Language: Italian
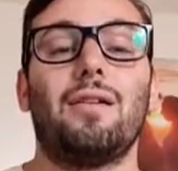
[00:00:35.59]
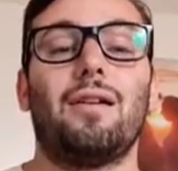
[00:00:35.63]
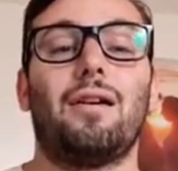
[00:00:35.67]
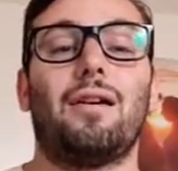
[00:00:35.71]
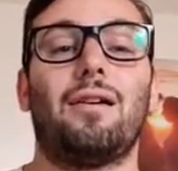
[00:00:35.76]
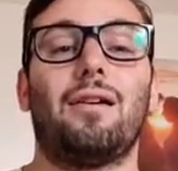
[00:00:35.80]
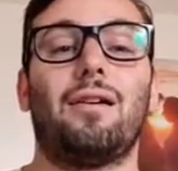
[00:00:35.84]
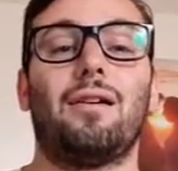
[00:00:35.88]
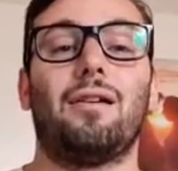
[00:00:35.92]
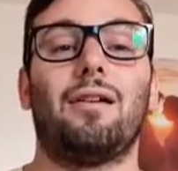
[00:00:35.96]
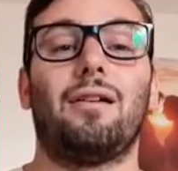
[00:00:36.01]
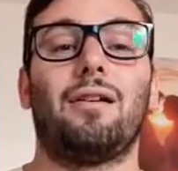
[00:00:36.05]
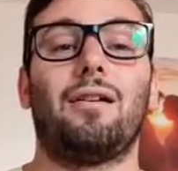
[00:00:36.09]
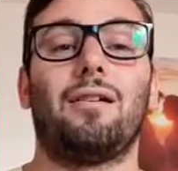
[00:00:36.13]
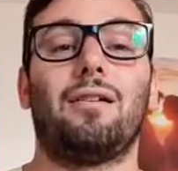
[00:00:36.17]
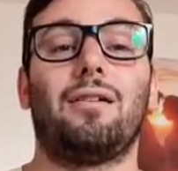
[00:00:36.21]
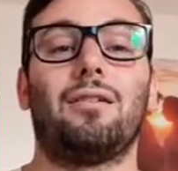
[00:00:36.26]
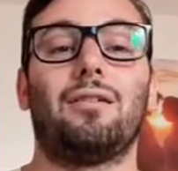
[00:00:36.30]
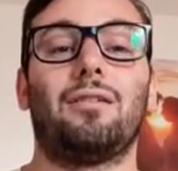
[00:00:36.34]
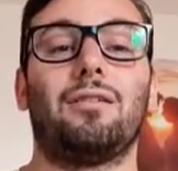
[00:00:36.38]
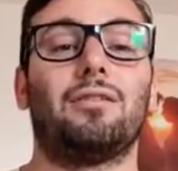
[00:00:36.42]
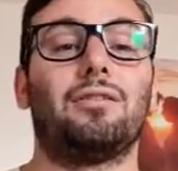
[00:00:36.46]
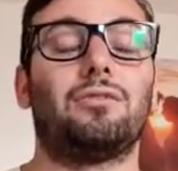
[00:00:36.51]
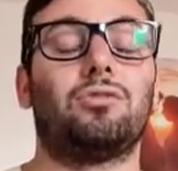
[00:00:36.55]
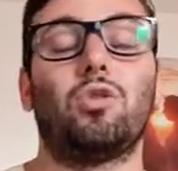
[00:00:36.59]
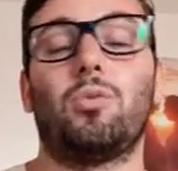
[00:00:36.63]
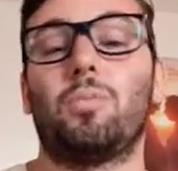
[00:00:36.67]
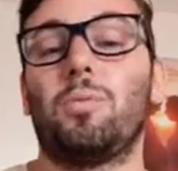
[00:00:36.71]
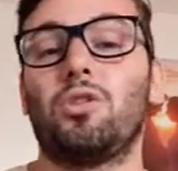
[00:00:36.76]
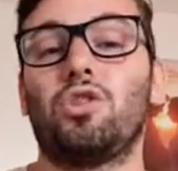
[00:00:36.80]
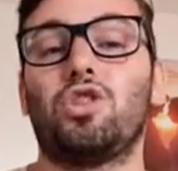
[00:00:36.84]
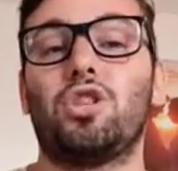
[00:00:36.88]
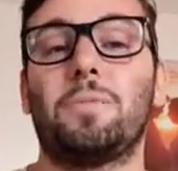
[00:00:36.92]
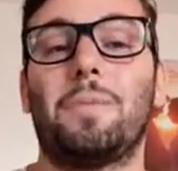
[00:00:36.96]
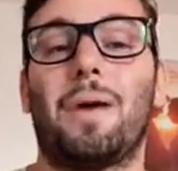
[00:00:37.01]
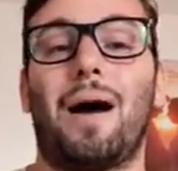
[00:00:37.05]
eh, sui
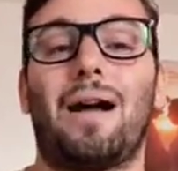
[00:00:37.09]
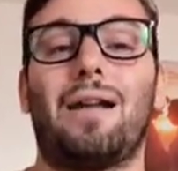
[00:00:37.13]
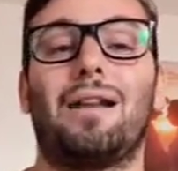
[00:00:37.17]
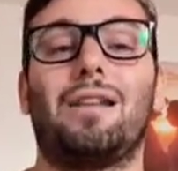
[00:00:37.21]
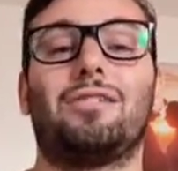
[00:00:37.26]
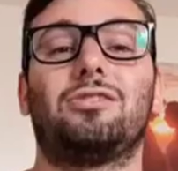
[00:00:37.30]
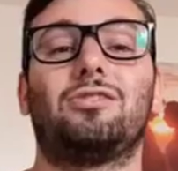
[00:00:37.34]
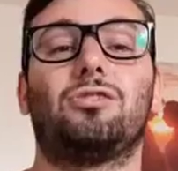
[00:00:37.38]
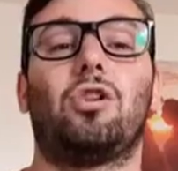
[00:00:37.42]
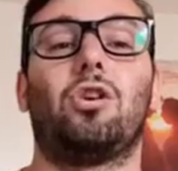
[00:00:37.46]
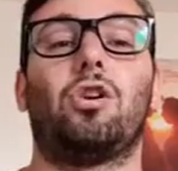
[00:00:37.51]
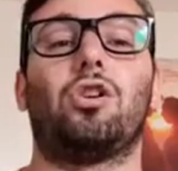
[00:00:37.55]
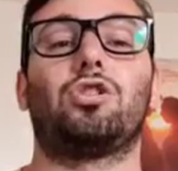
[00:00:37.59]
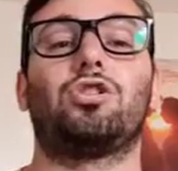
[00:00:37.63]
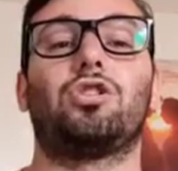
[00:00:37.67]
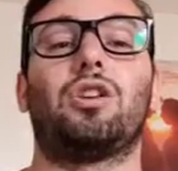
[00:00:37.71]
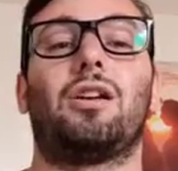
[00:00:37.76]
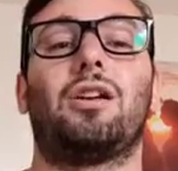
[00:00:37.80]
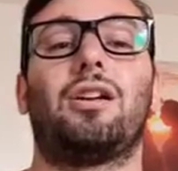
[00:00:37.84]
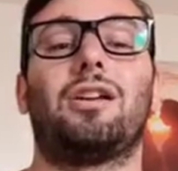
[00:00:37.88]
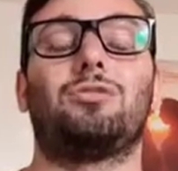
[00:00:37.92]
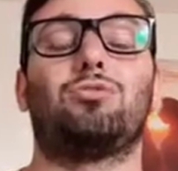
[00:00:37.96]
principali social